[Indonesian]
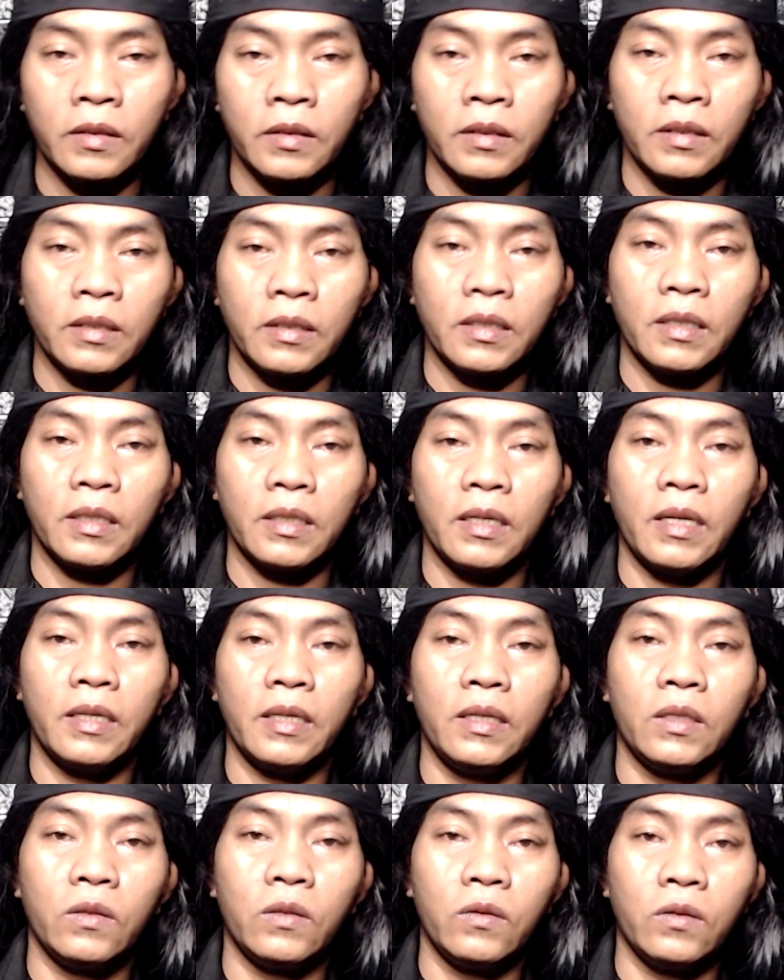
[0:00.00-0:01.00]
setelah
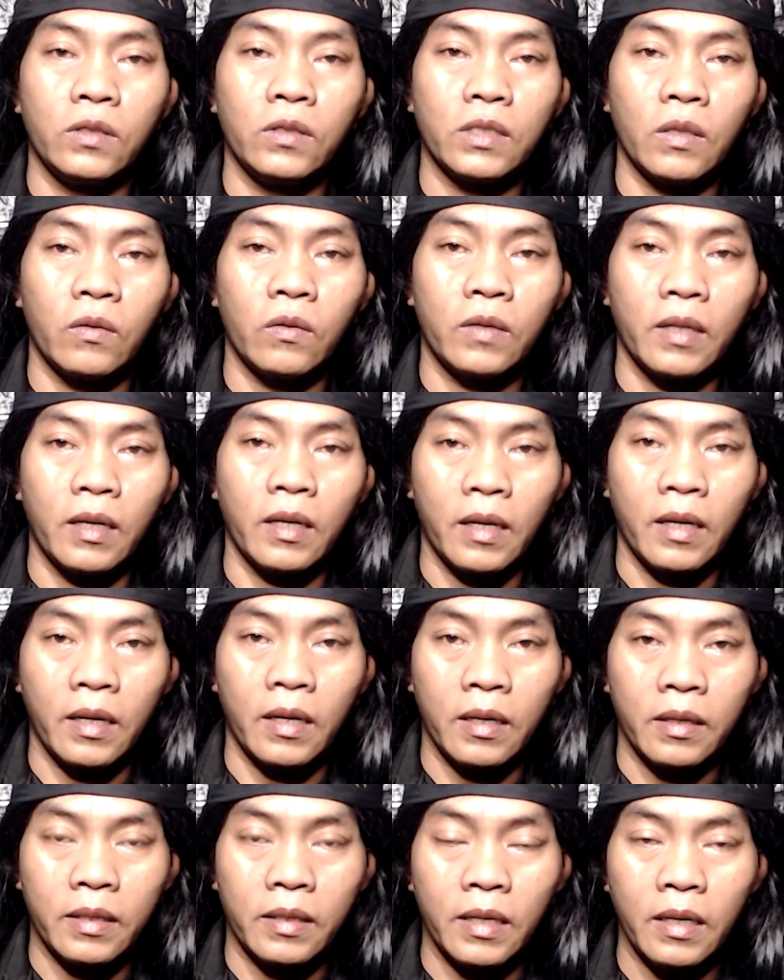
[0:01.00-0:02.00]
itu
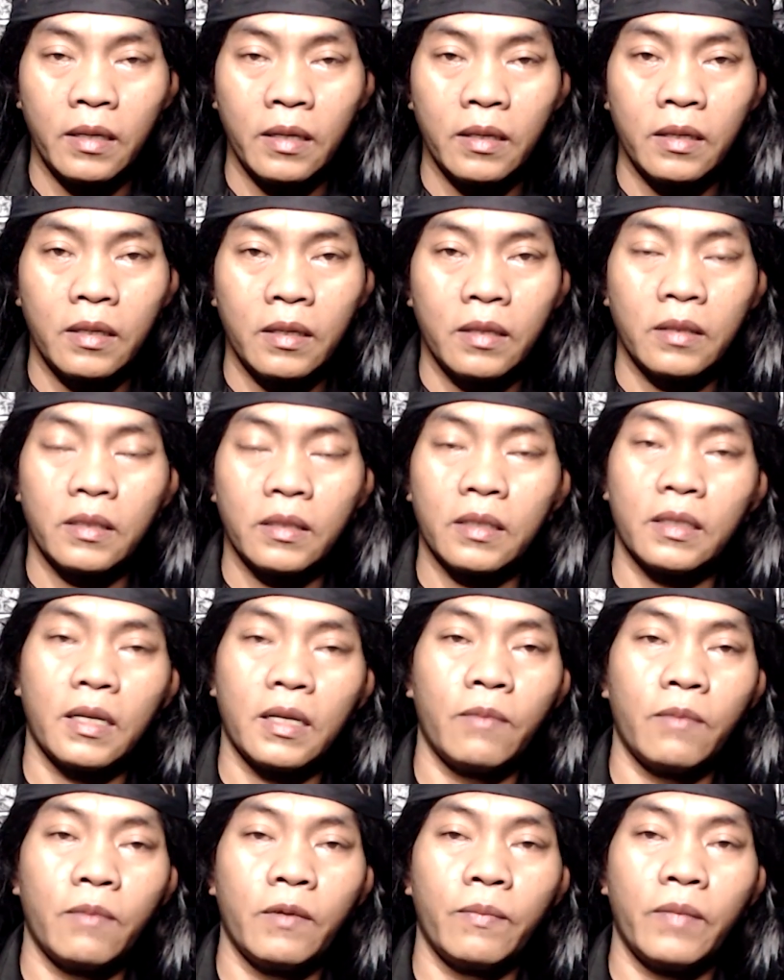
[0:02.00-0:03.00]
saudara ya,
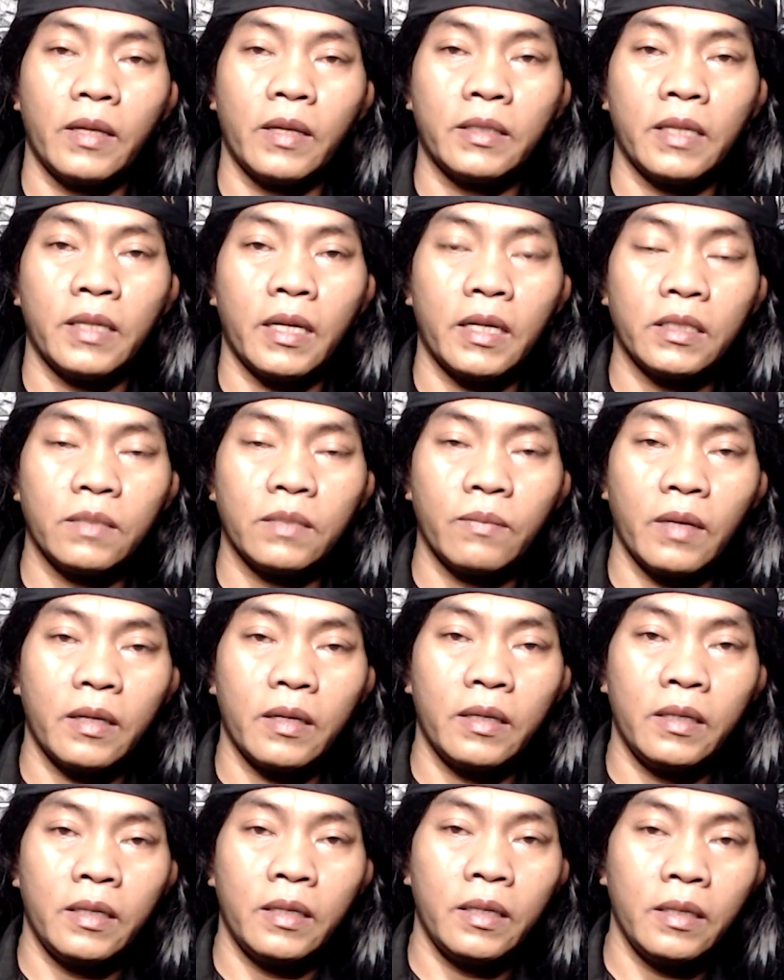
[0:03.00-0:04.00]
setelah membaca asma
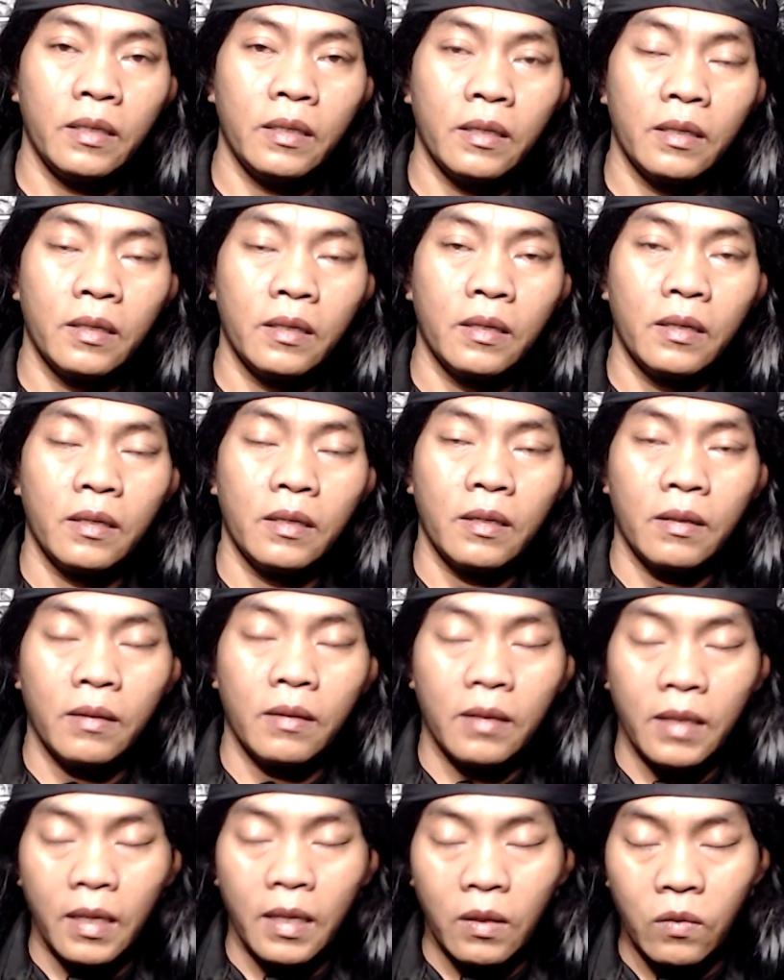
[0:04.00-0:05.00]
ini,
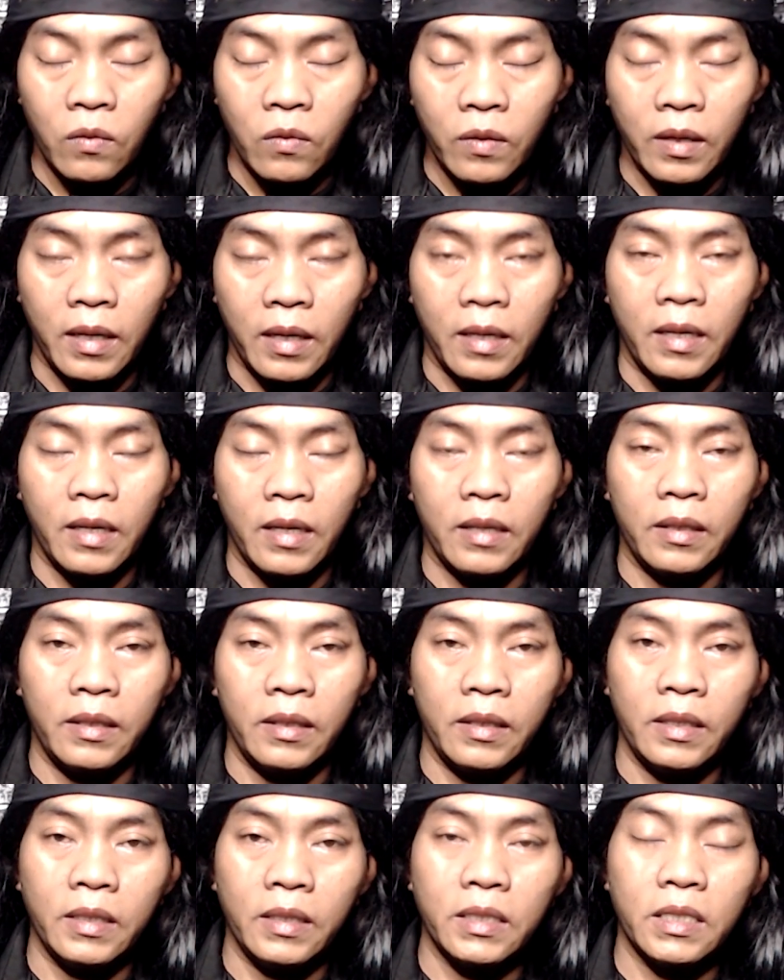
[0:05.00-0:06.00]
lakukan hal
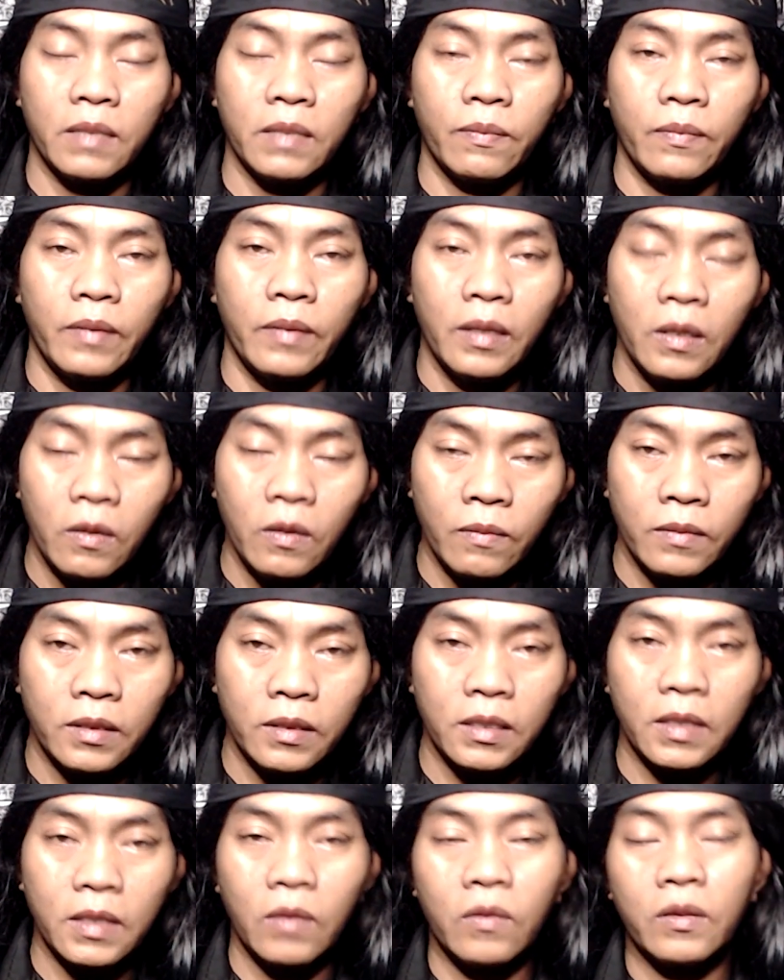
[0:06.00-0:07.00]
ini sebelum
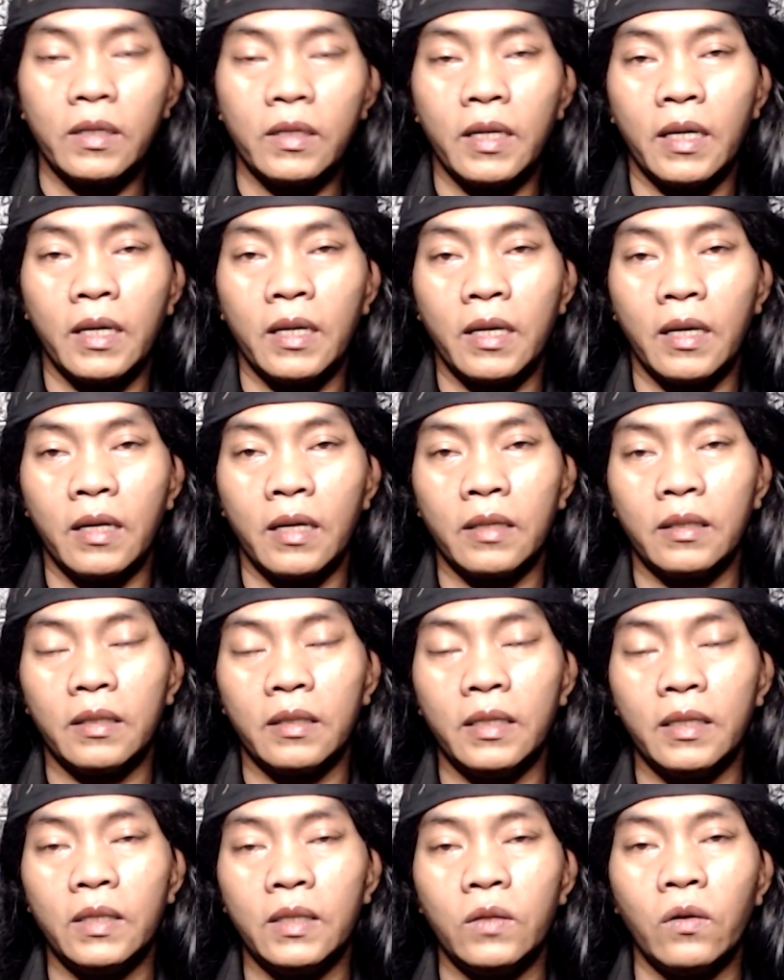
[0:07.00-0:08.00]
saudara
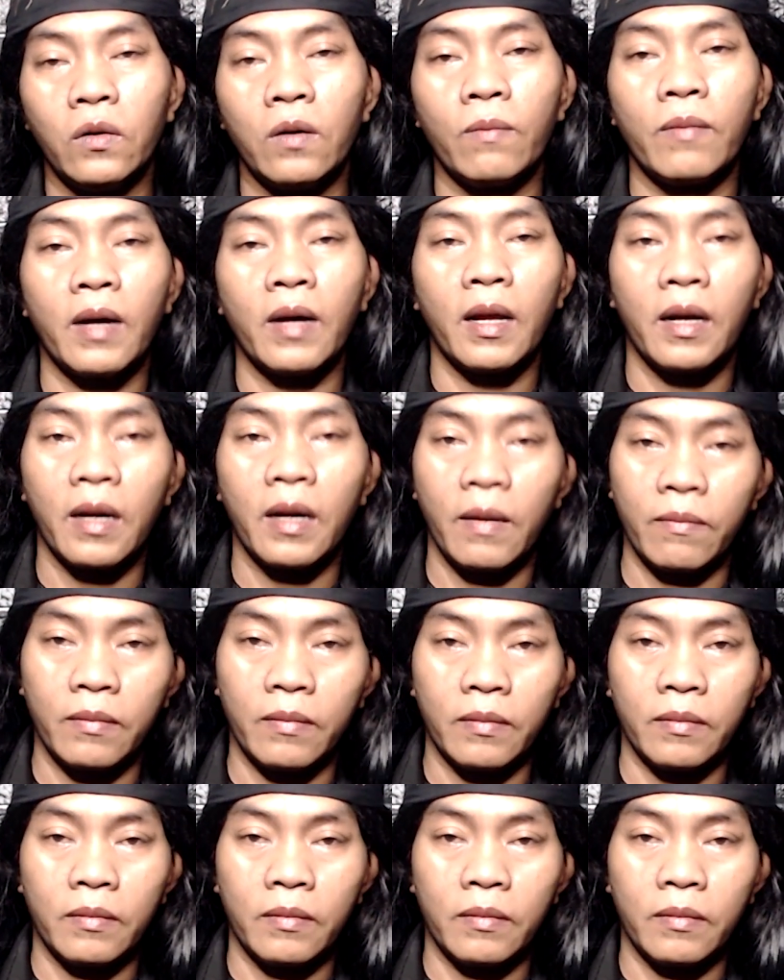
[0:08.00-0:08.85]
tidur malam